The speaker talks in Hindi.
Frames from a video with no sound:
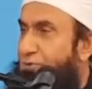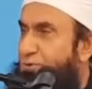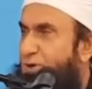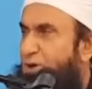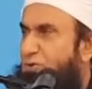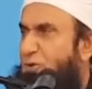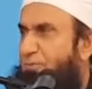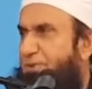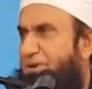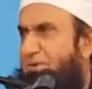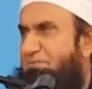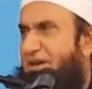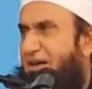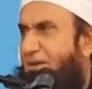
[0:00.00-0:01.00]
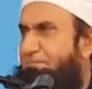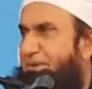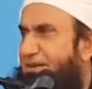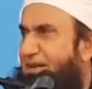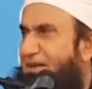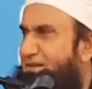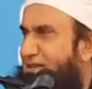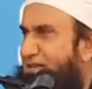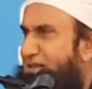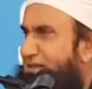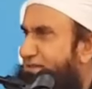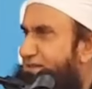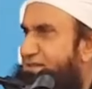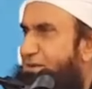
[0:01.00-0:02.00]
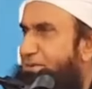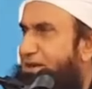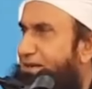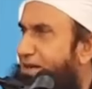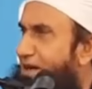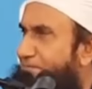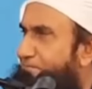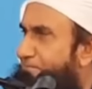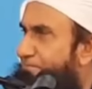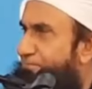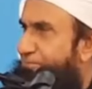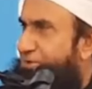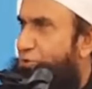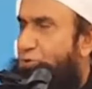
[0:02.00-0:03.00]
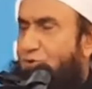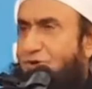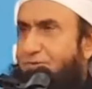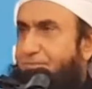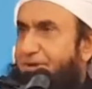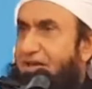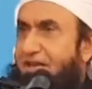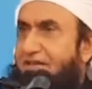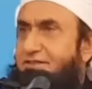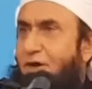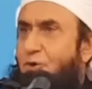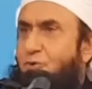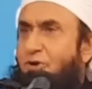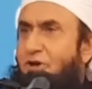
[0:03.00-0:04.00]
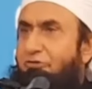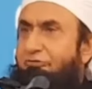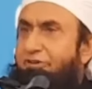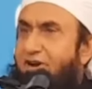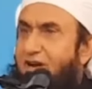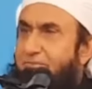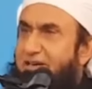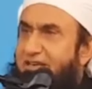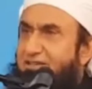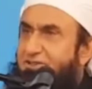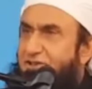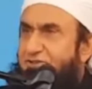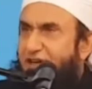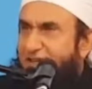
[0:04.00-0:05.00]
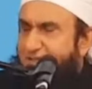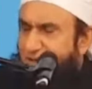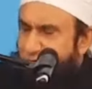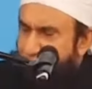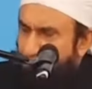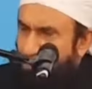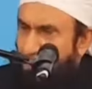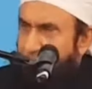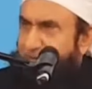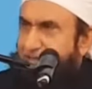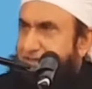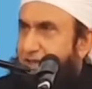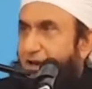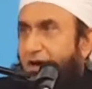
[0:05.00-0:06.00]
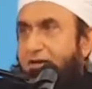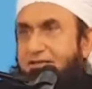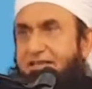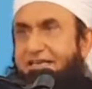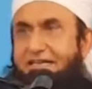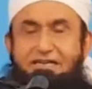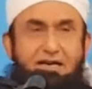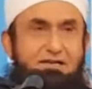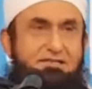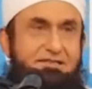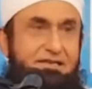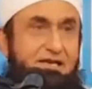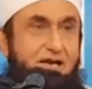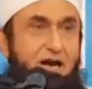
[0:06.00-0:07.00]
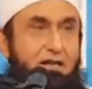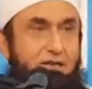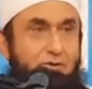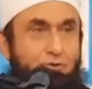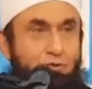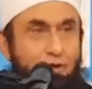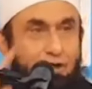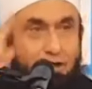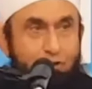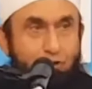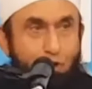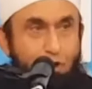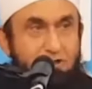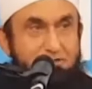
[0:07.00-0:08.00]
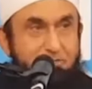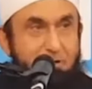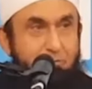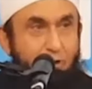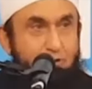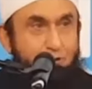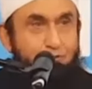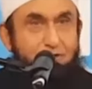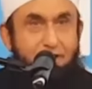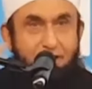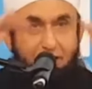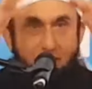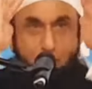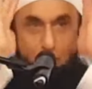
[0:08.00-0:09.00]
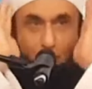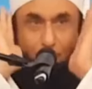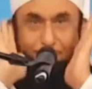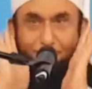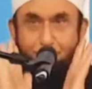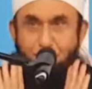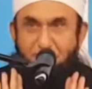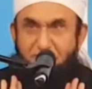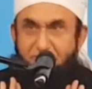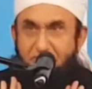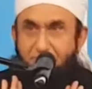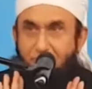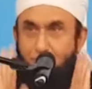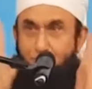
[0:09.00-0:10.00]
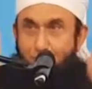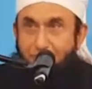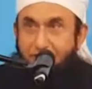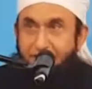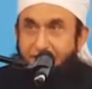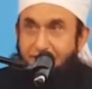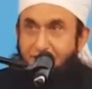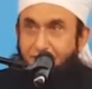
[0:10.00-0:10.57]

हूँ तो फिर मैं अपने सबर का घोंट पी लेता हूँ वरना मेरा जी चाहता है उसको अभी तलाक दे के घर से निकाल दूँ दौलत भी मौजूद है खूबसूरती भी मौजूद है